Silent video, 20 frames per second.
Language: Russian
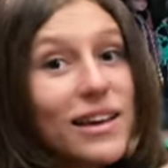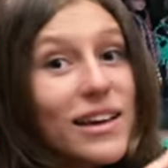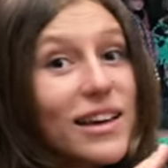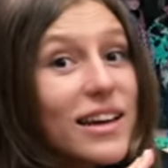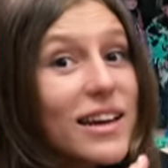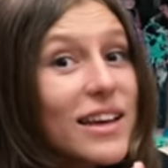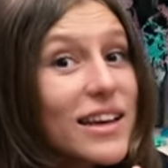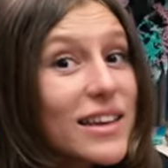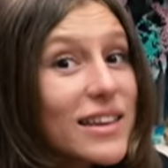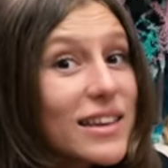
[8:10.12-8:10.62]

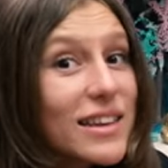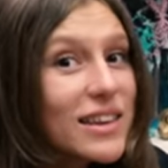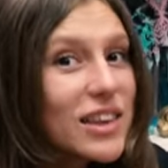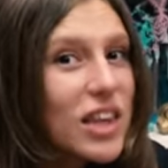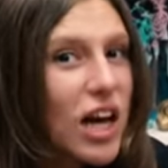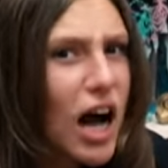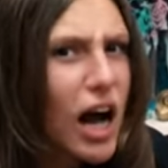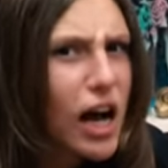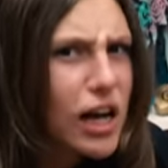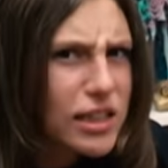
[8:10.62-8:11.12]

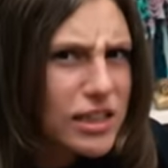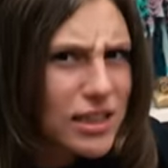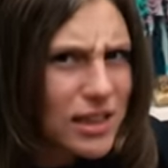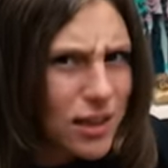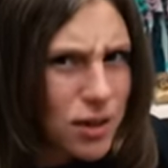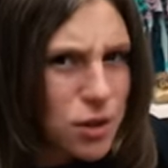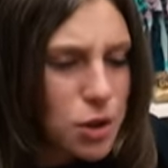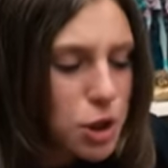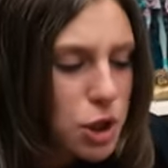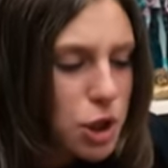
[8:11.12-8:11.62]
Итак,
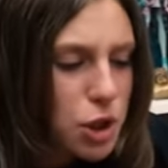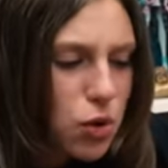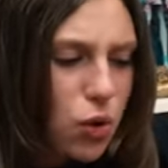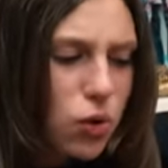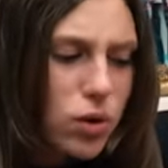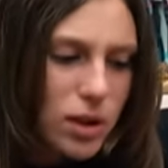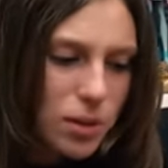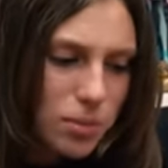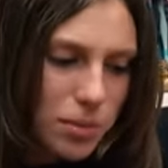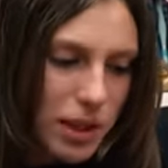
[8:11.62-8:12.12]
следующая
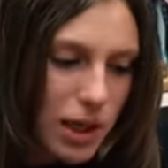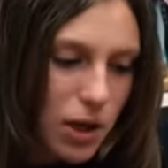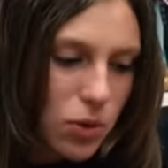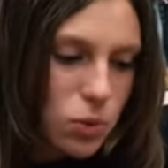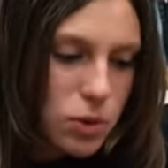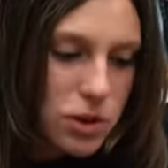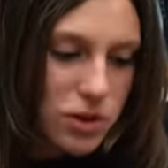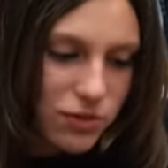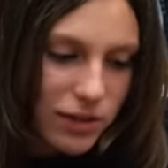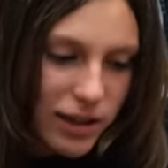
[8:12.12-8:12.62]
кукла меня
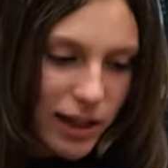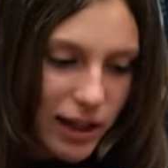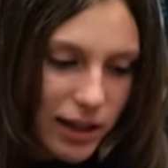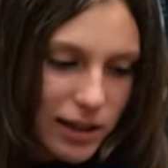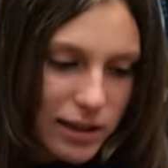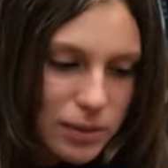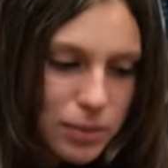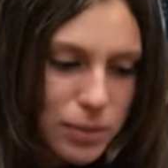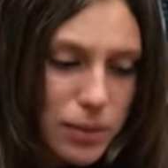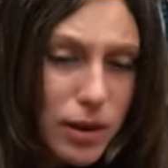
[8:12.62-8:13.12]

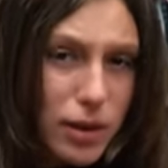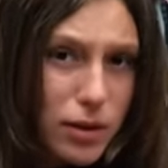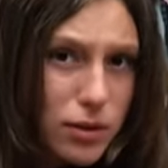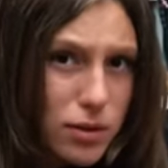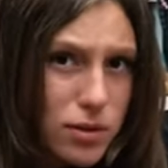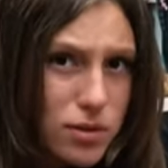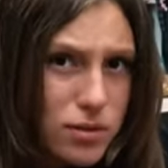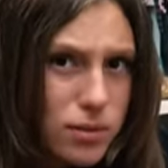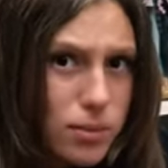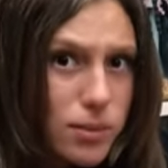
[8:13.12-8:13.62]
удивляет. Мы
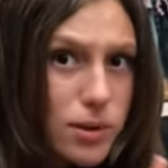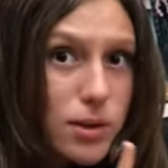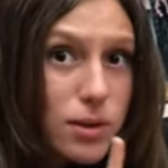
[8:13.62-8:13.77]
ее с вами